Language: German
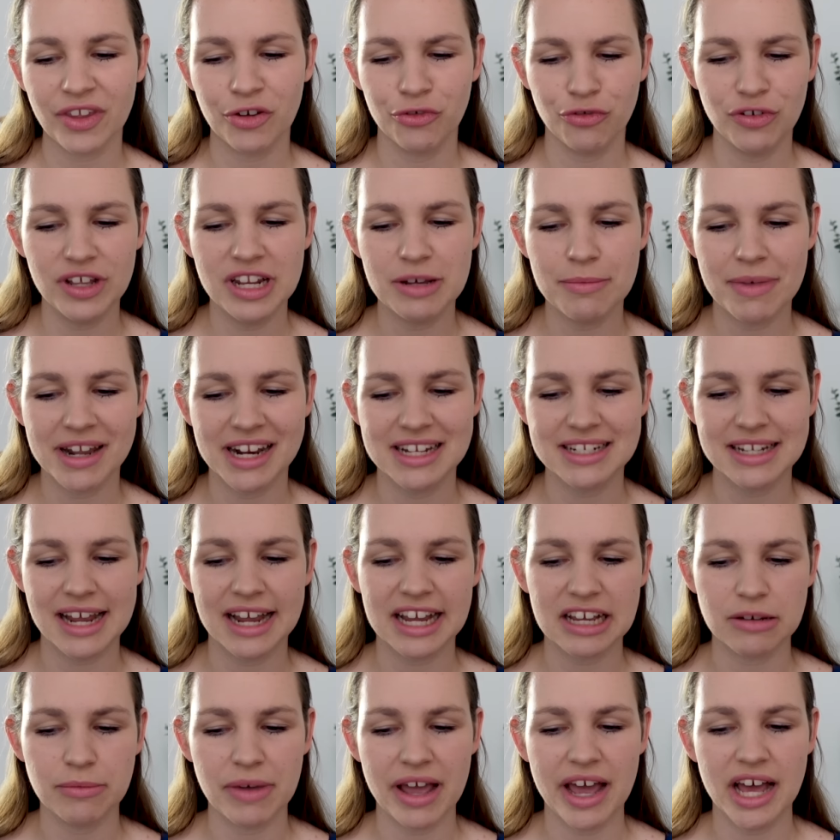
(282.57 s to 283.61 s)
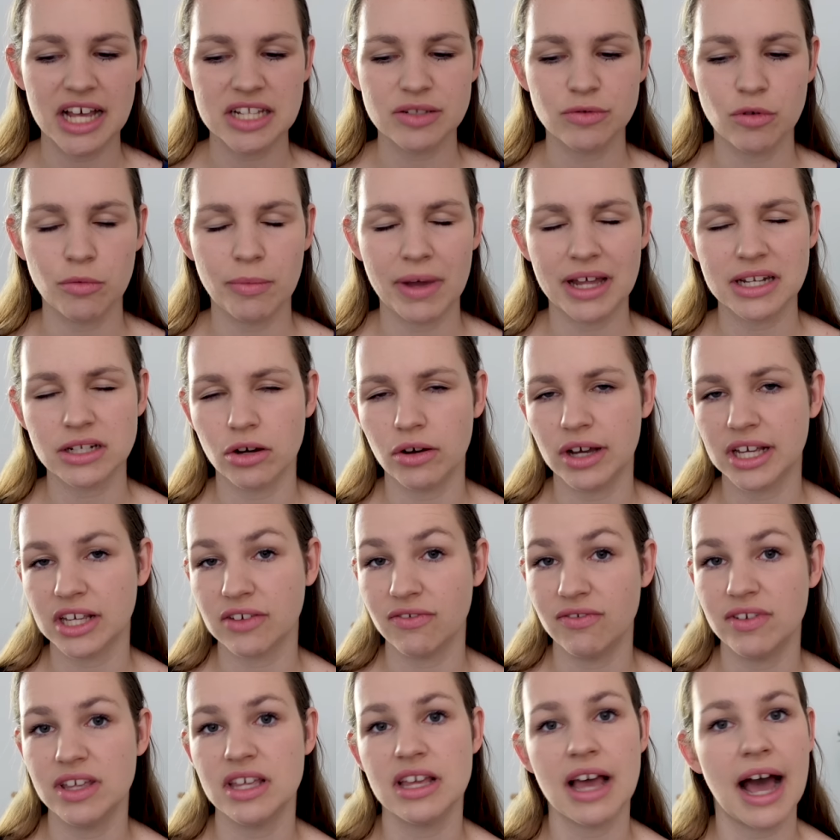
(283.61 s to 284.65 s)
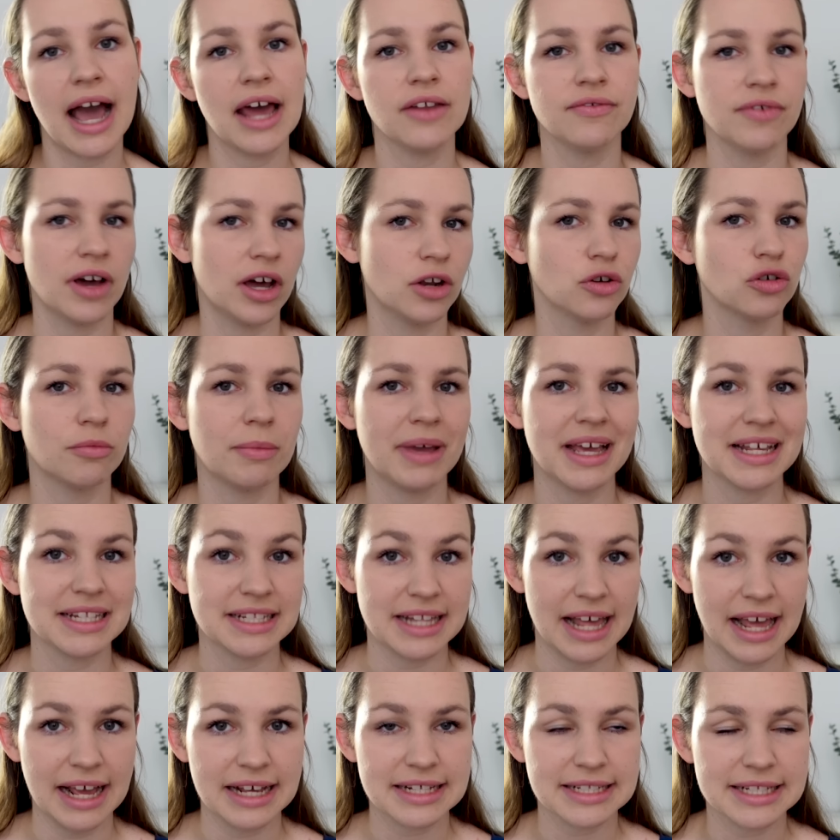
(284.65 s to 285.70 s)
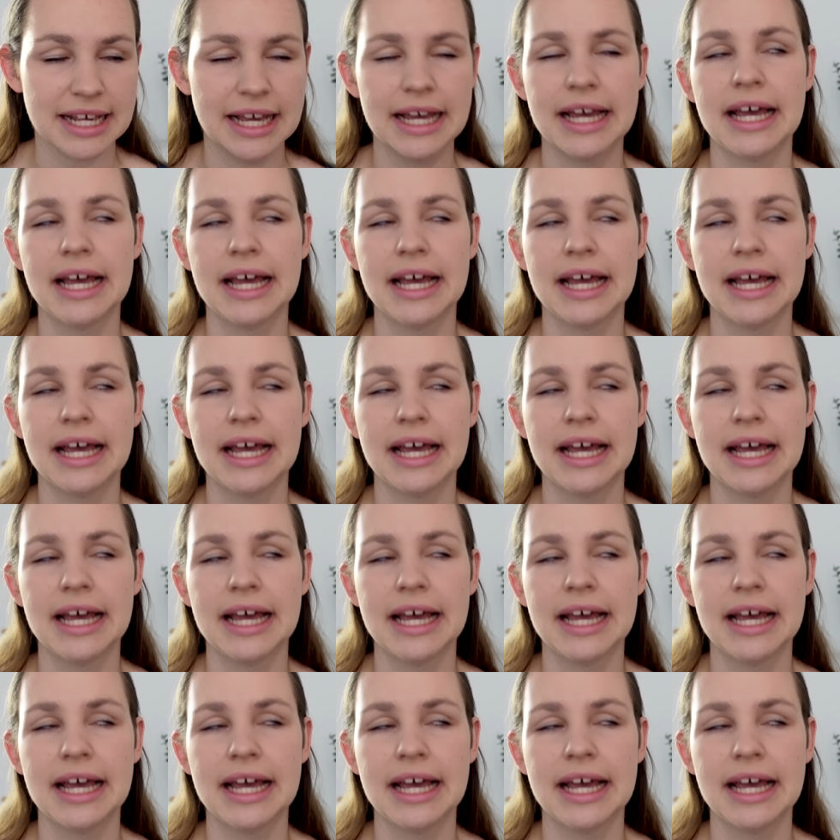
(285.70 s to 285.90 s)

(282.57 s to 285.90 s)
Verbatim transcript: Viele Männer denken im ersten Moment, oh, ich will einfach nur mehr Sex.